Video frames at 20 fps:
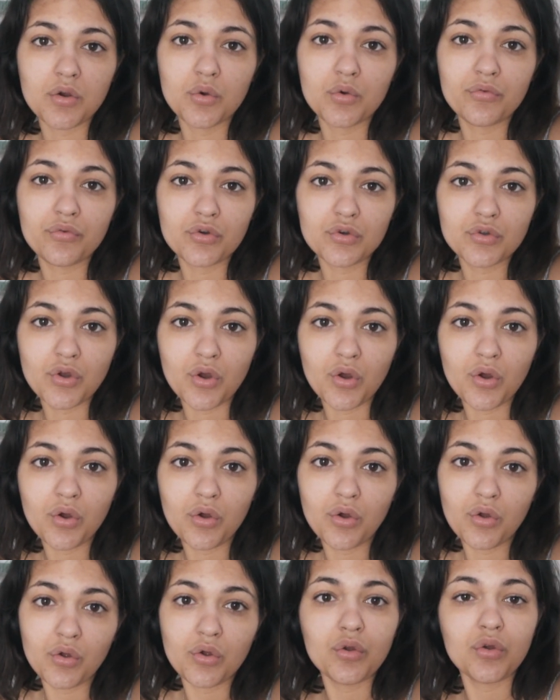au
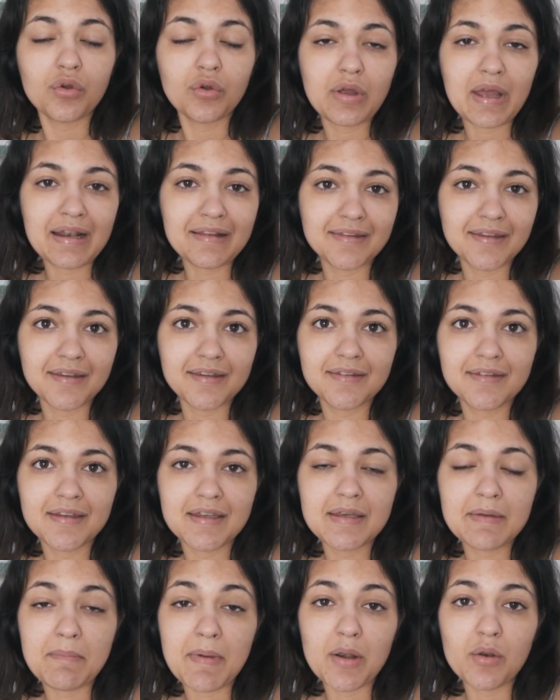volcan
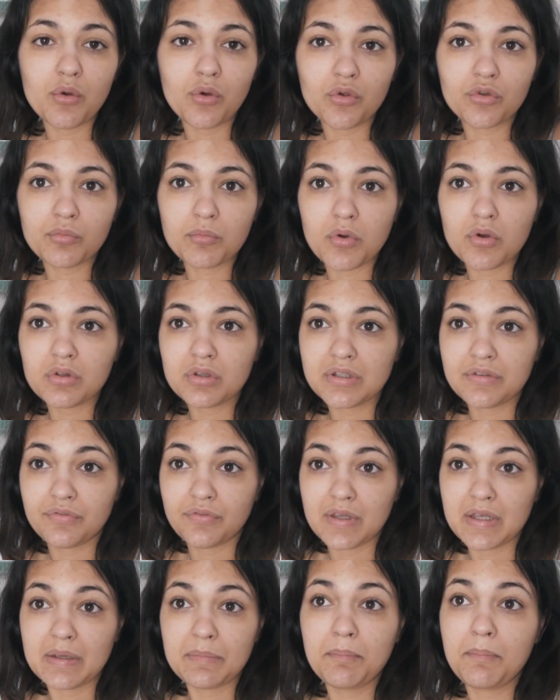LTID, malheureusement il
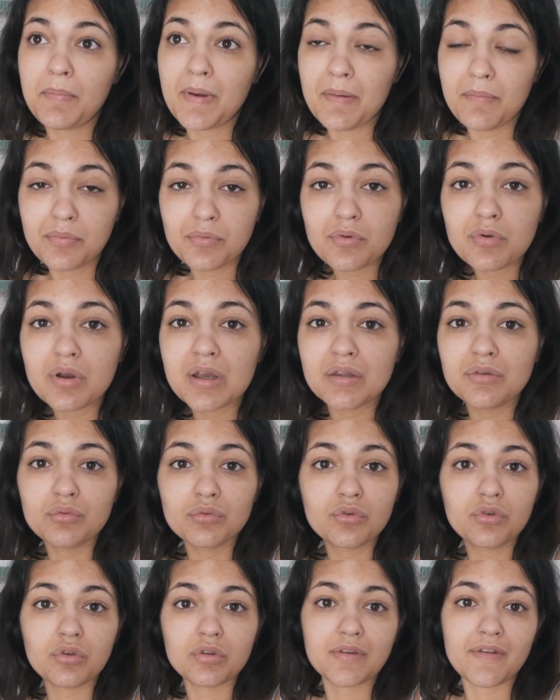fait pas beau et
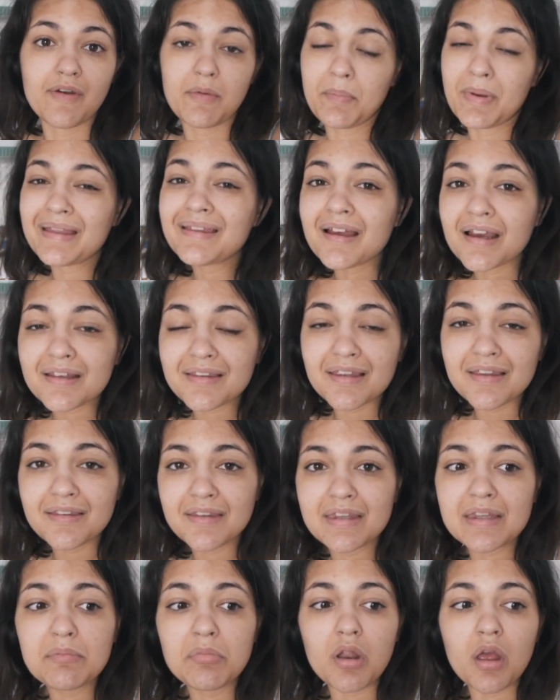donc ça va pas être
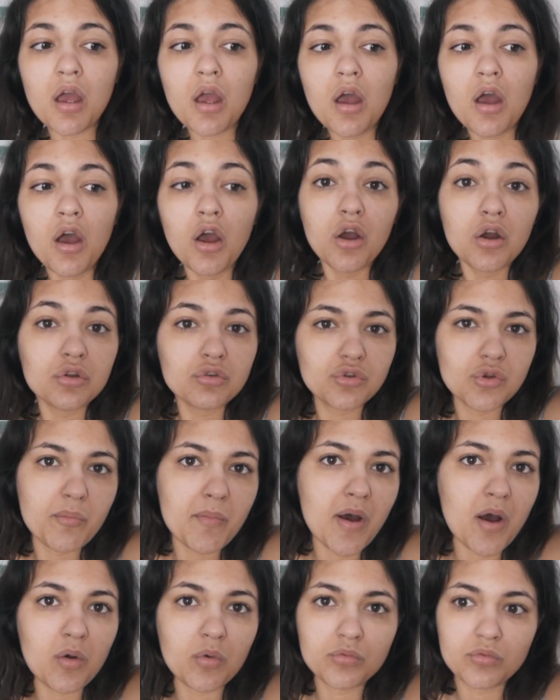accessible.
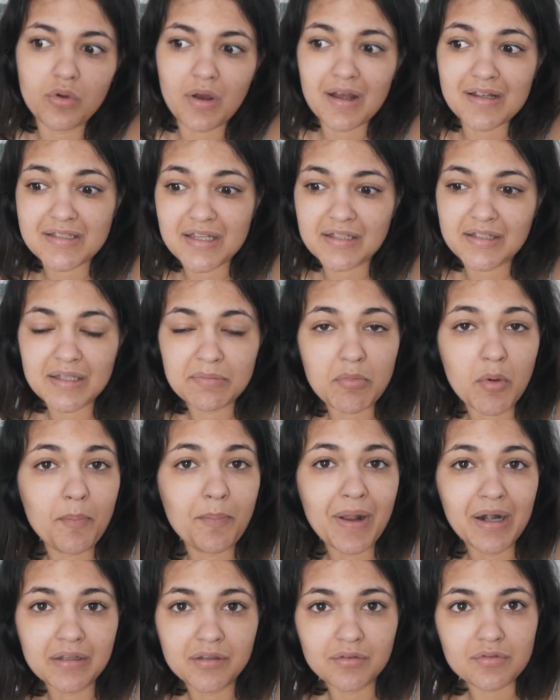Demain on aura certainement
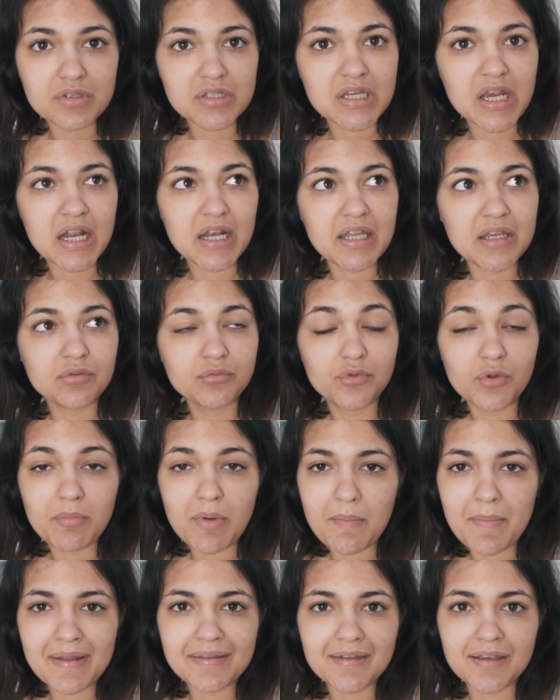pas le temps d'y aller ou
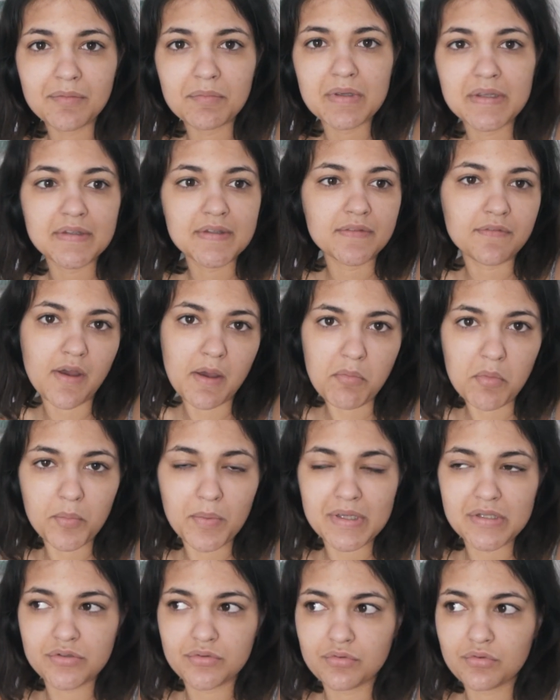demain matin mais c'est vraiment
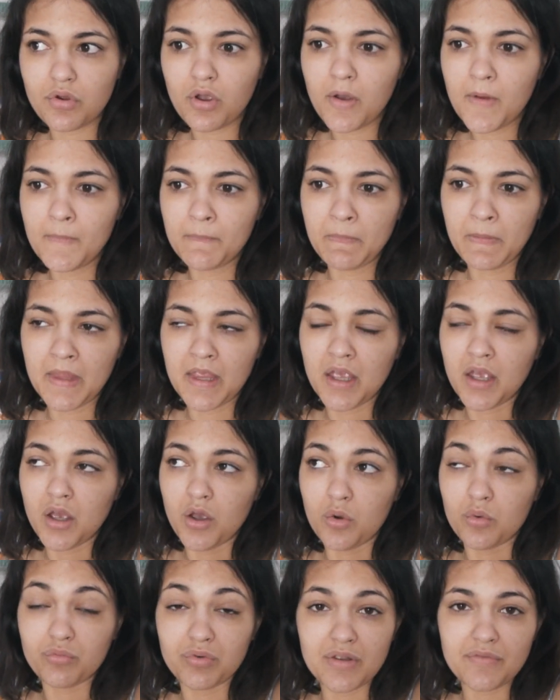pas sûr.
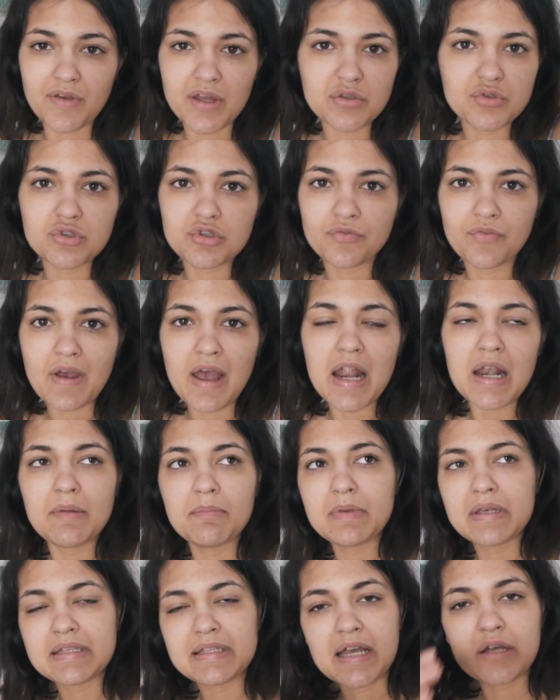On voulait faire du cheval,
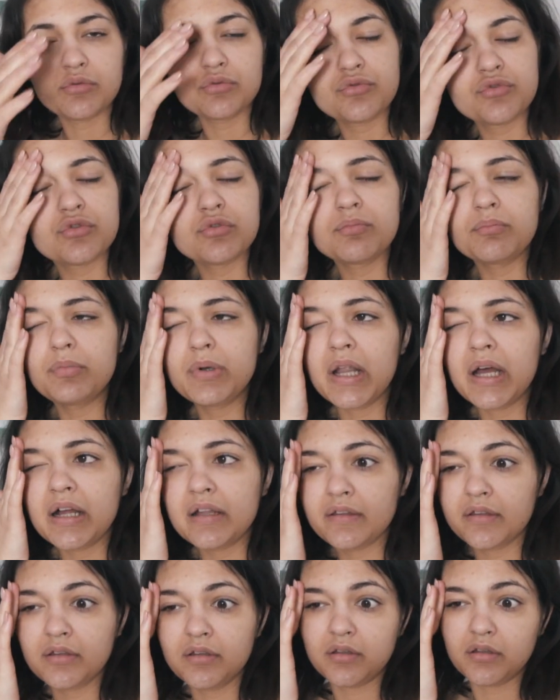mais ça coûte une
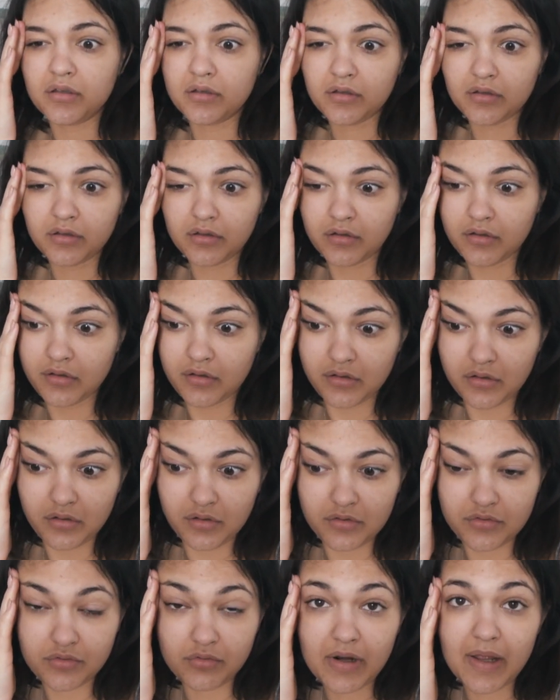blinde
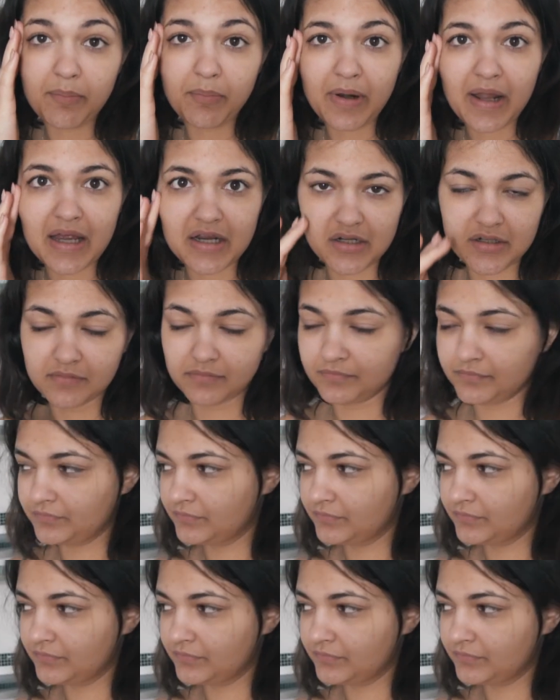euh, sur la plage.